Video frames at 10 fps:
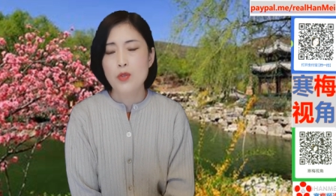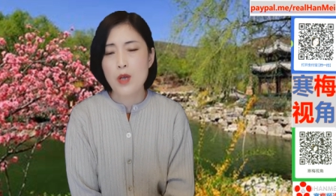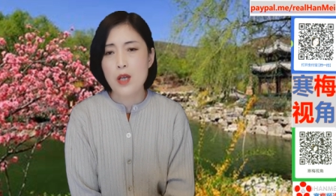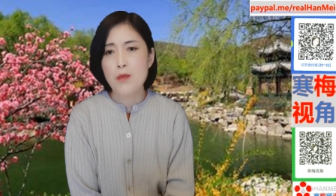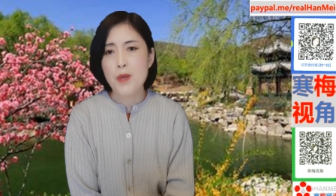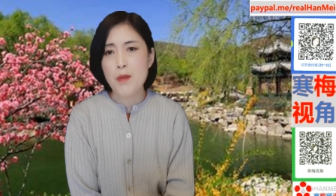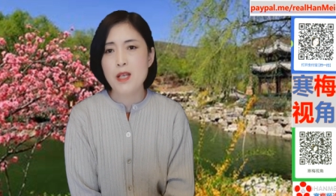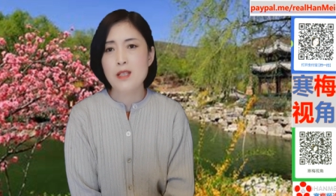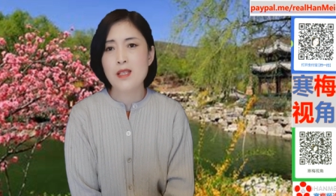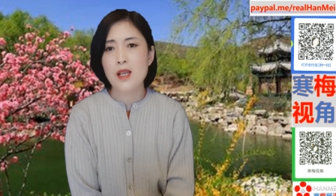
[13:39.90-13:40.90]
对
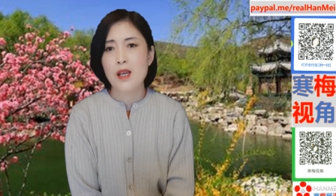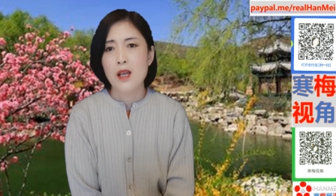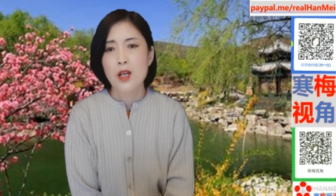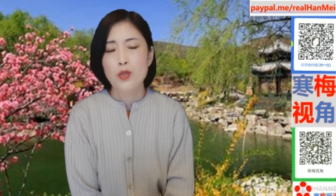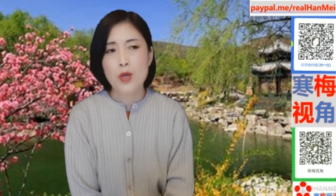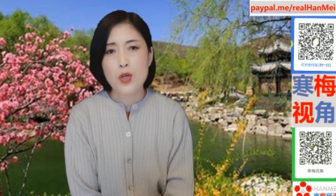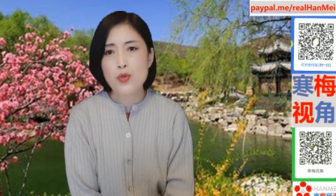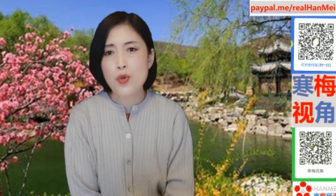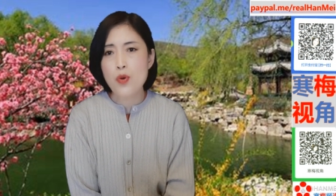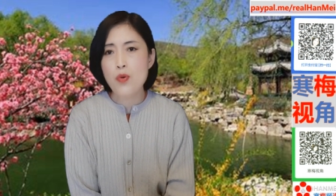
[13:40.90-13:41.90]
BBC 对
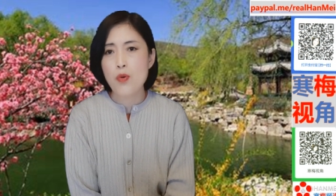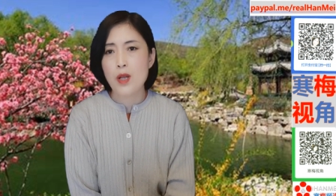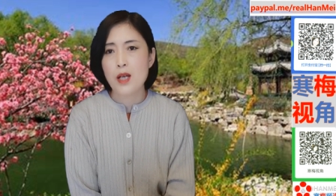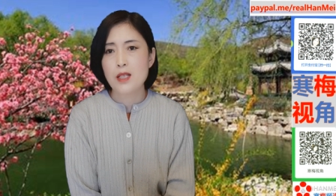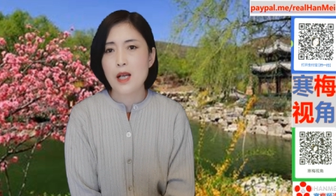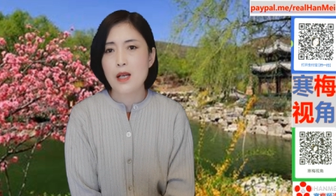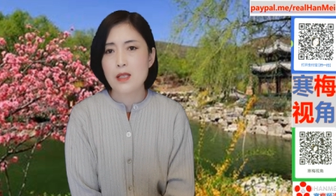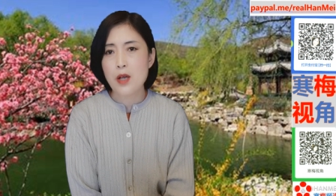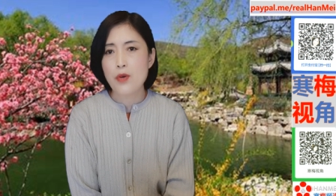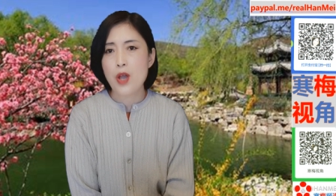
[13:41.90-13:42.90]
中国的这个
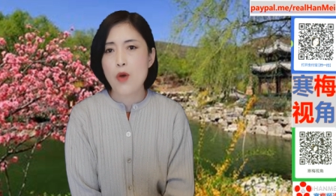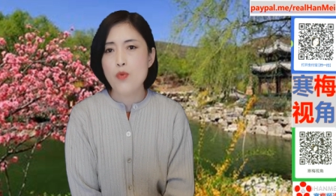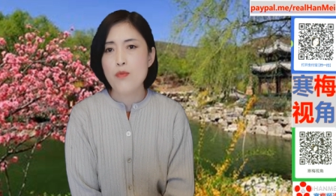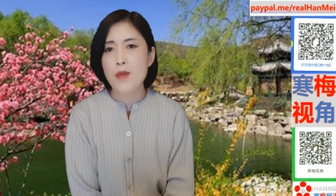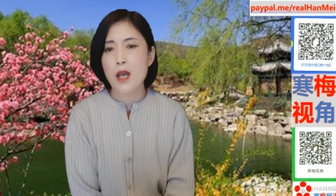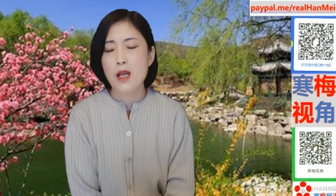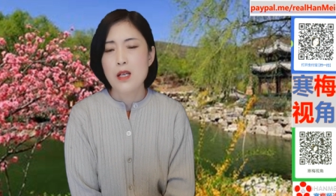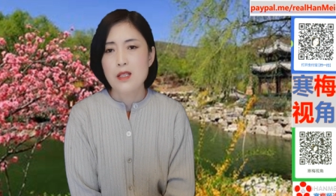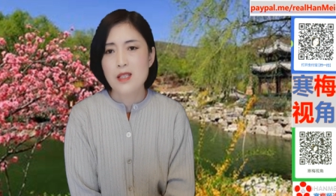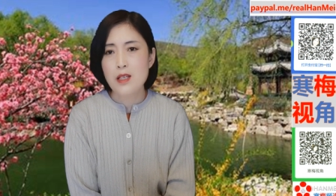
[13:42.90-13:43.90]
造谣污蔑
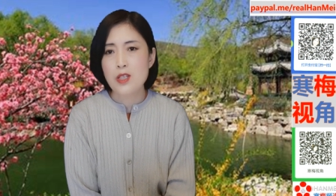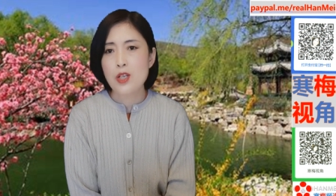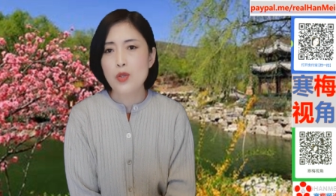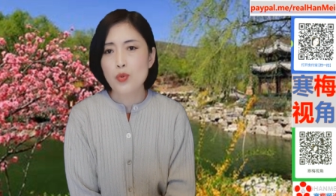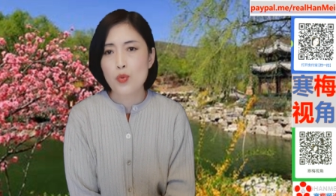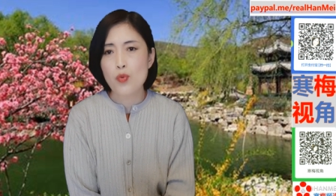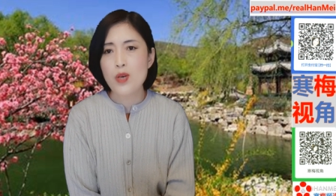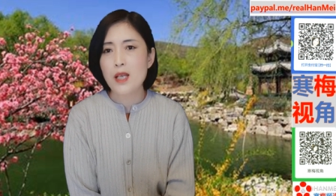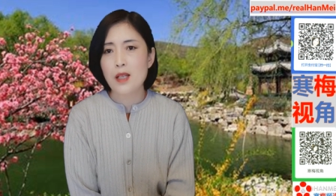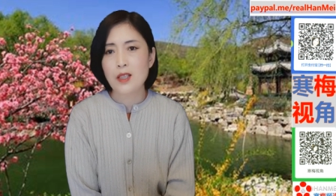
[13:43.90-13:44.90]
进行独
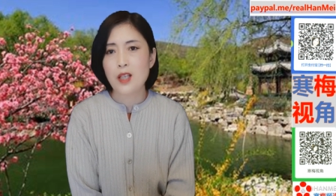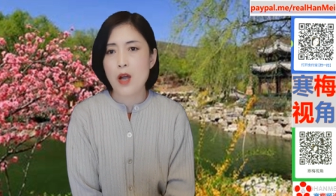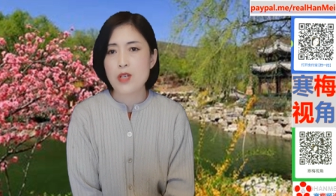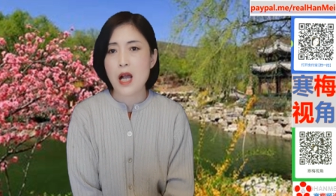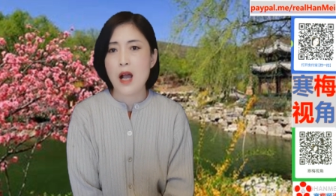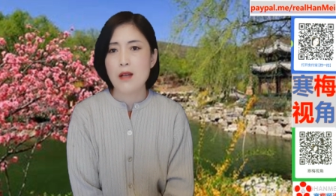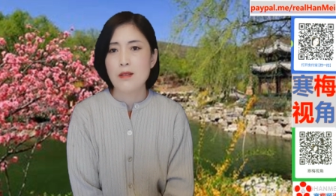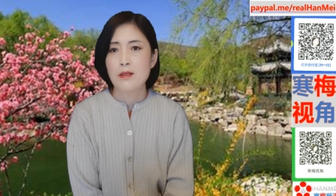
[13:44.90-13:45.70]
立的调查，